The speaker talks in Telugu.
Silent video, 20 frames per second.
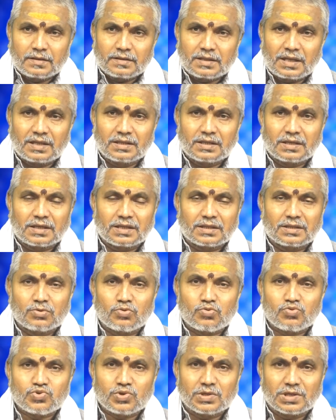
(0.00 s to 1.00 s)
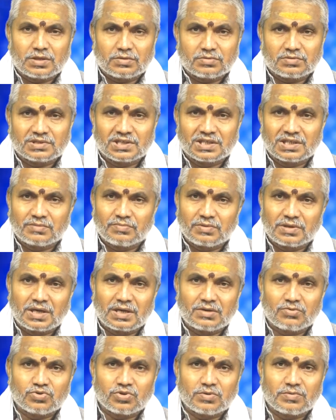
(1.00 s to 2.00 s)
తల్లిదండ్రి ఇద్దరు కూర్చోలేరు చంటి
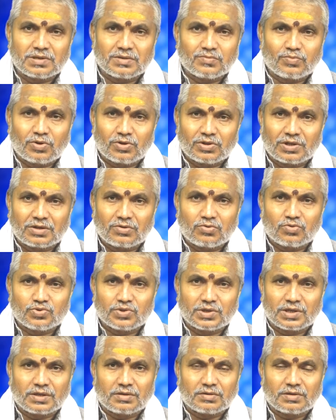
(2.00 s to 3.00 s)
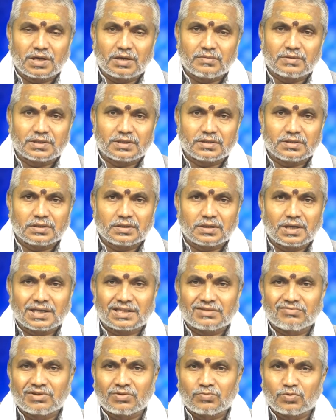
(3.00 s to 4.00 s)
పిల్లవాడిని కూర్చోబెట్టిన పొగ దగ్గర కూర్చోలేరు కాబట్టి
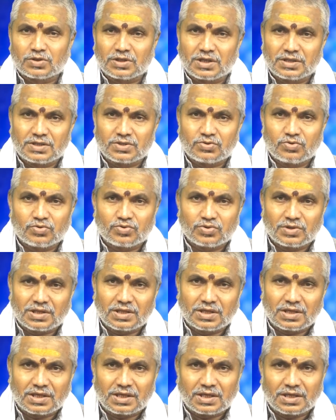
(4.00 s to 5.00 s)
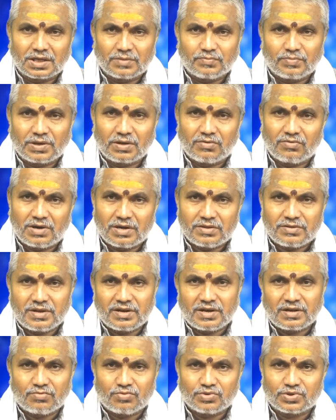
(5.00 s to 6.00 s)
అర్థంగా ముక్తా చేసుకోవచ్చు లేదంటే కనుక పిల్లవాడి
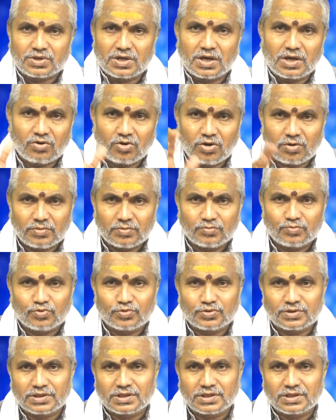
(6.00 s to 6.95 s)
తండ్రి కూర్చుని ఆ హోమం పూర్తి